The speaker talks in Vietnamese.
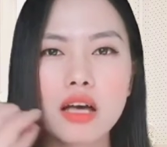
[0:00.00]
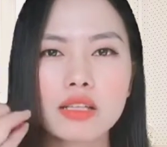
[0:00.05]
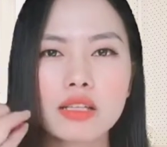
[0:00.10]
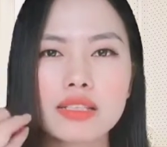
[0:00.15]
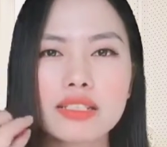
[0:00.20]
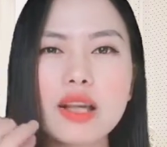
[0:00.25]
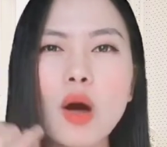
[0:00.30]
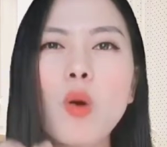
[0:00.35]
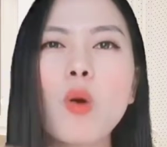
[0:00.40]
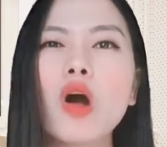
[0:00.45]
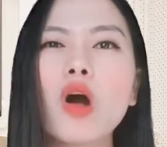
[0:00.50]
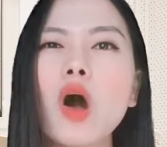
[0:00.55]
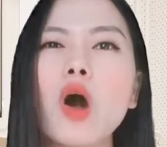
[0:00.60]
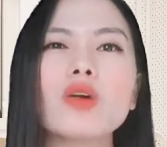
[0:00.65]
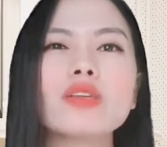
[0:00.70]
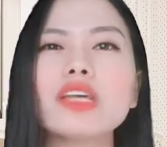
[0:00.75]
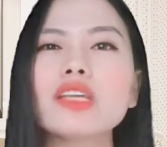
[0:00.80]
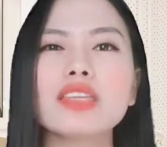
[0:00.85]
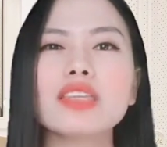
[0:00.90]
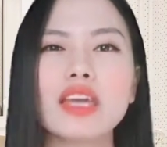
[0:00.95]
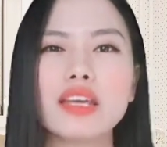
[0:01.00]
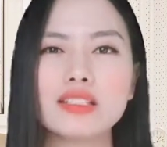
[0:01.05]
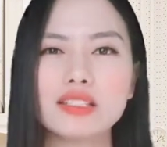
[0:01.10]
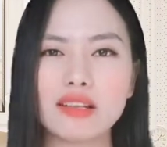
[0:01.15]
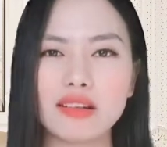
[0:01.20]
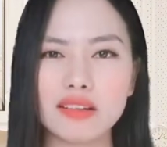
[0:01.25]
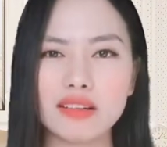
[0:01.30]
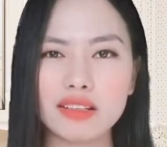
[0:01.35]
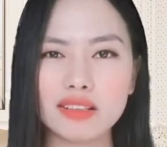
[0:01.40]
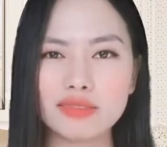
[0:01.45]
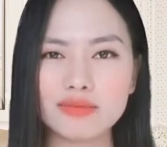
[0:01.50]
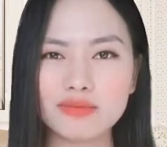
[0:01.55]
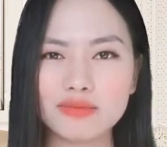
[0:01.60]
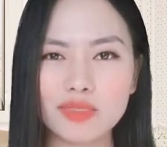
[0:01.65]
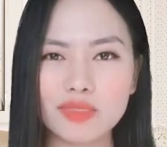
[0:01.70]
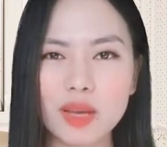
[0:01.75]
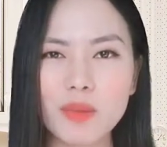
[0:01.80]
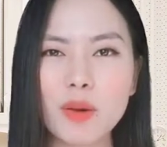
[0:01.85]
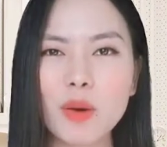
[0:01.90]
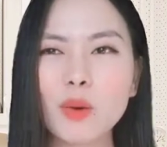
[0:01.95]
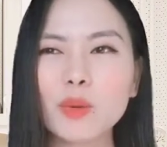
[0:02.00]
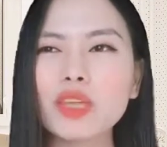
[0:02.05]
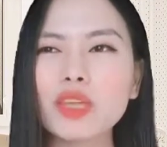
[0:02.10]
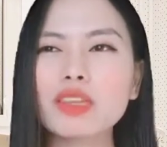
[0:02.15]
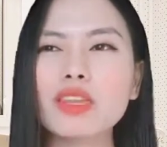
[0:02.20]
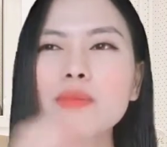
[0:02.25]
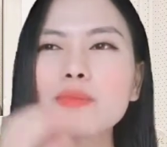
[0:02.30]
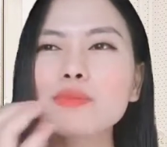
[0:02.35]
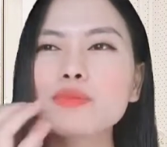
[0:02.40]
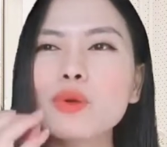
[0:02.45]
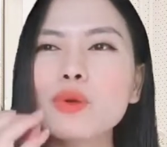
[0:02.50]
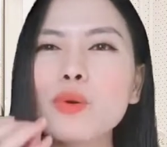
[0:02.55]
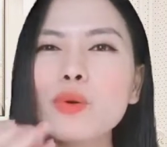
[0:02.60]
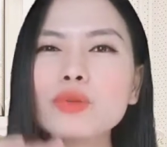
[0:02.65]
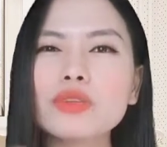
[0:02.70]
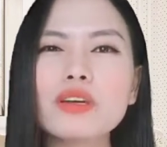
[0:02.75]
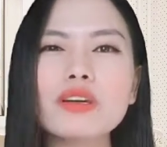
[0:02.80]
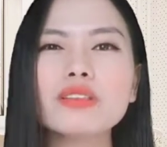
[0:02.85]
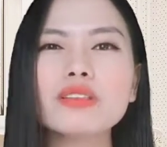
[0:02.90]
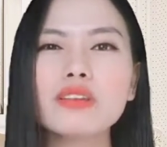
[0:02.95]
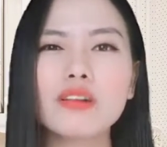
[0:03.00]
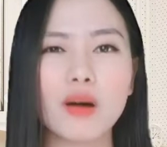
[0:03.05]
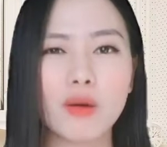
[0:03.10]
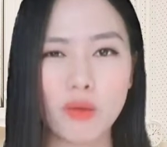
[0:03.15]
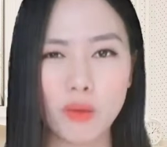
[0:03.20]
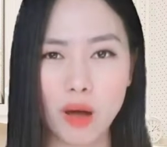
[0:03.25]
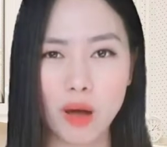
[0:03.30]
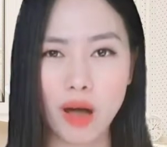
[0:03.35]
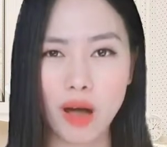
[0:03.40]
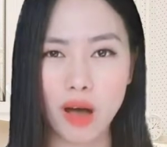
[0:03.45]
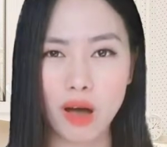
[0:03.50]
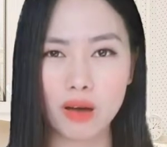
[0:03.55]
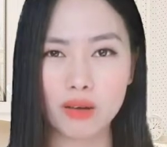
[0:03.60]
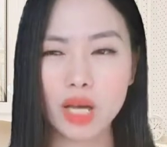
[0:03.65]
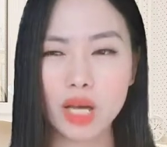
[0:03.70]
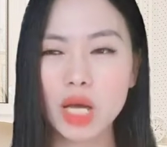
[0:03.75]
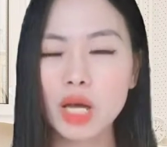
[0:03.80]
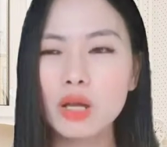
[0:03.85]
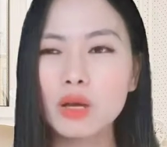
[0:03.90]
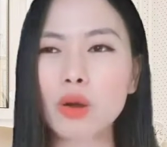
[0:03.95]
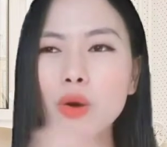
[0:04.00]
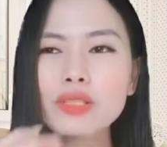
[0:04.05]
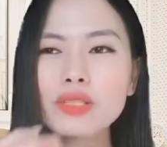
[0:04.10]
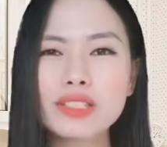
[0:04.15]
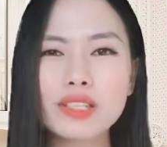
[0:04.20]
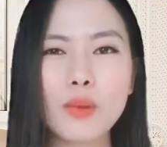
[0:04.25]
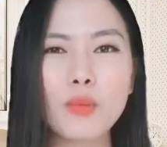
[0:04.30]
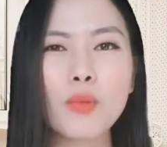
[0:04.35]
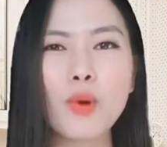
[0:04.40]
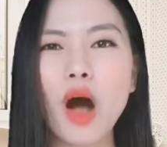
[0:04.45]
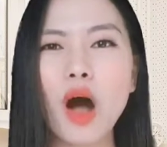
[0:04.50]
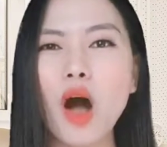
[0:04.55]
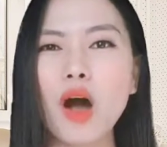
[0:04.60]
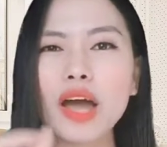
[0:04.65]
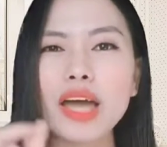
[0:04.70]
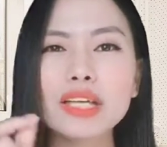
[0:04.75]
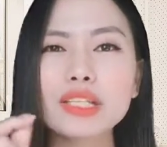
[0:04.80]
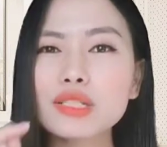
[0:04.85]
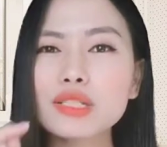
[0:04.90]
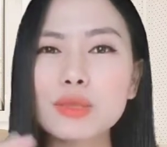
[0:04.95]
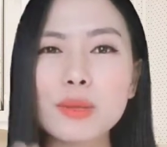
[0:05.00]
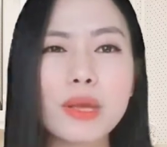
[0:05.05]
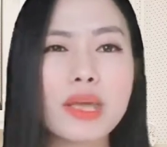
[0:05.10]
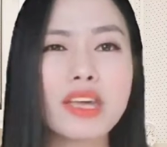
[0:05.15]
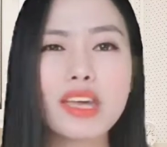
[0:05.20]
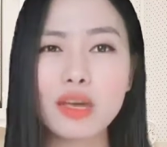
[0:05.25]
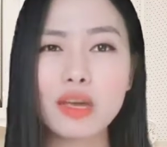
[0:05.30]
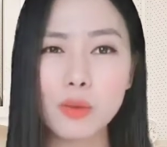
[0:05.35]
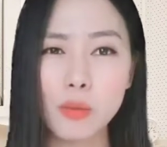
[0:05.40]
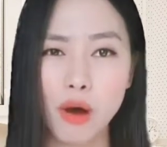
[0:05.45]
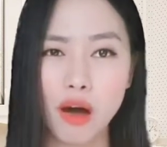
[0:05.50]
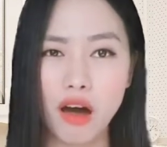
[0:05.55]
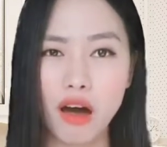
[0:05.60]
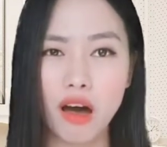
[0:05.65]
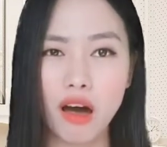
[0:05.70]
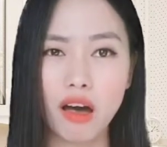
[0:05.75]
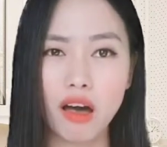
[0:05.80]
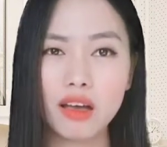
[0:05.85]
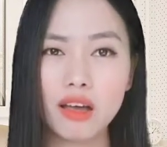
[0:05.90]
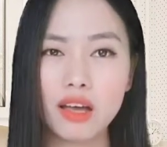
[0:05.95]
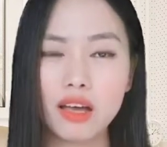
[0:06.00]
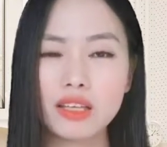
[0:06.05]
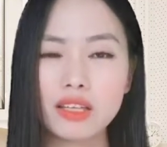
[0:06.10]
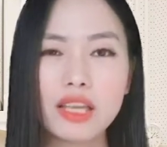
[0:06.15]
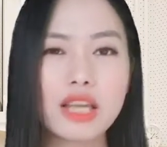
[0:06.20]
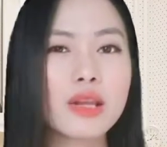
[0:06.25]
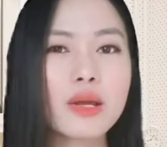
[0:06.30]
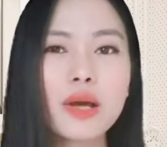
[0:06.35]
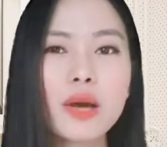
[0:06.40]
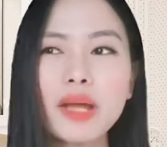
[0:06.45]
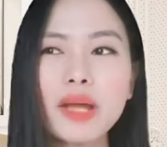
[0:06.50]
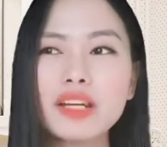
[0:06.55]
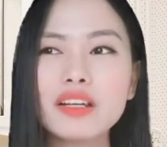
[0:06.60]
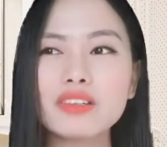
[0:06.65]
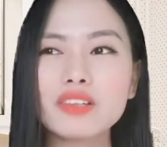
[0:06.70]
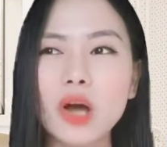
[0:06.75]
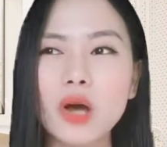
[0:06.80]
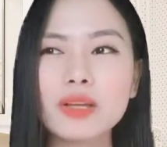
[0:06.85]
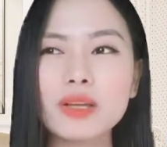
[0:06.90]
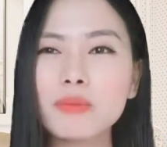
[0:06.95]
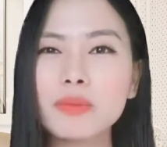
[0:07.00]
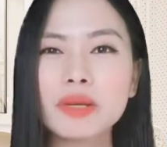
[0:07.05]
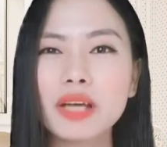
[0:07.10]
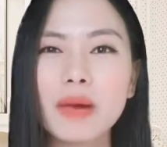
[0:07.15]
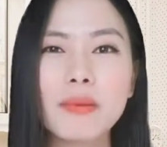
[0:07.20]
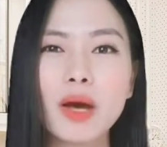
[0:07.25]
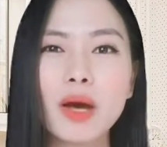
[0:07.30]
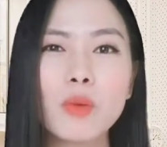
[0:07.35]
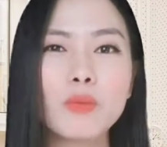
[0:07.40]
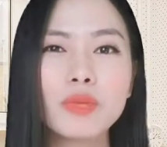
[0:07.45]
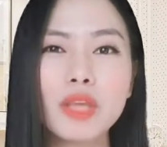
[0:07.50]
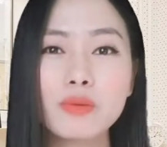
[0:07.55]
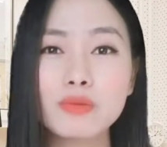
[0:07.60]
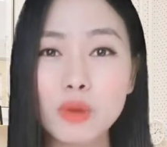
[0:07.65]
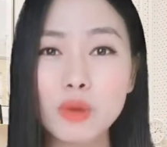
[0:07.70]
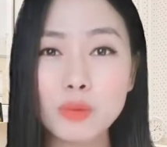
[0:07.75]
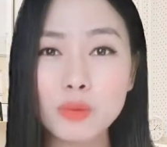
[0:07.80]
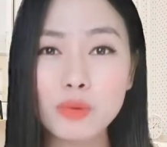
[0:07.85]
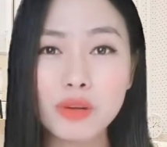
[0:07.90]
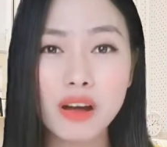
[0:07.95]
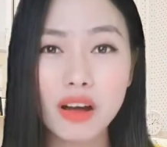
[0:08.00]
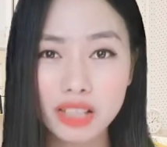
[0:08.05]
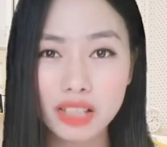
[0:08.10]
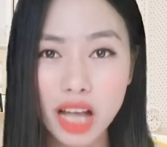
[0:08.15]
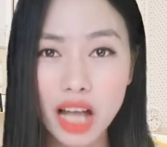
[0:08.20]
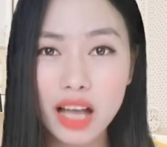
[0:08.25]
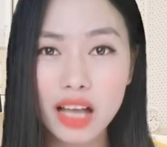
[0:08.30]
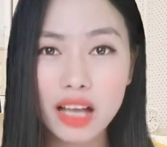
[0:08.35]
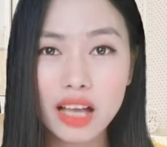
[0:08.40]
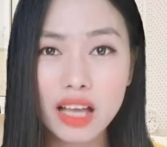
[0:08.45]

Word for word: giàu có nhất thế giới các bạn có thể tiếp thu tư tưởng của họ lối sống của họ cách suy nghĩ của họ thế nên các bạn đừng nói là các bạn không tiếp xúc được nhá